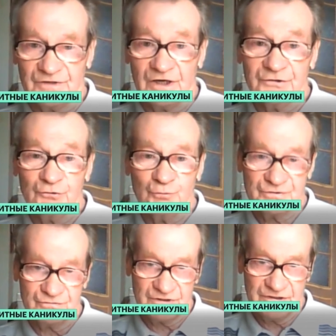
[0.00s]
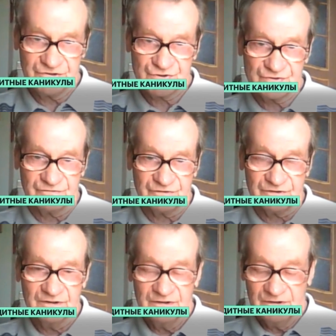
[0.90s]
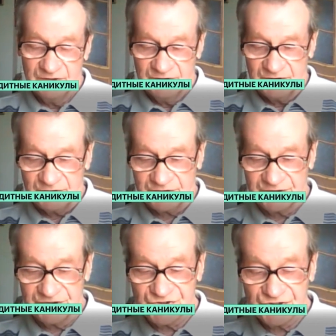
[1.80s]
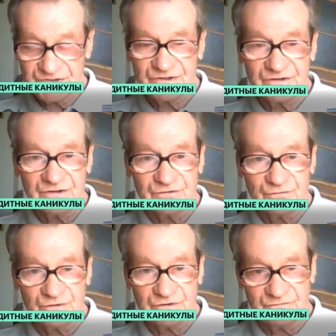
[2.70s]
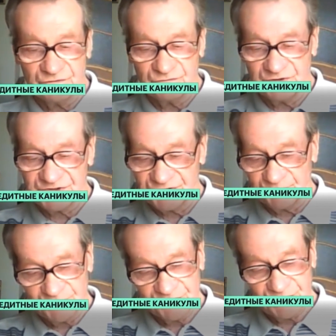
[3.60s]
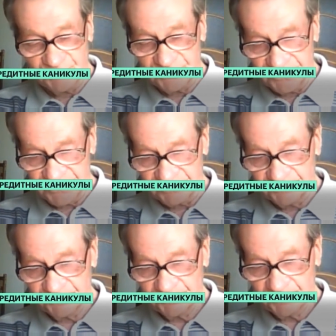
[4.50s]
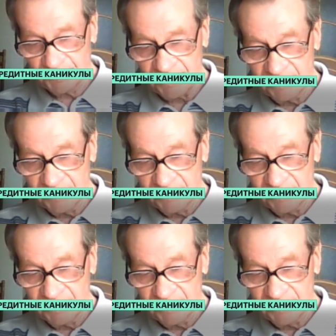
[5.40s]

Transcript: от общего количества организаций, которые вот у нас занимаются бизнесом. Но ну,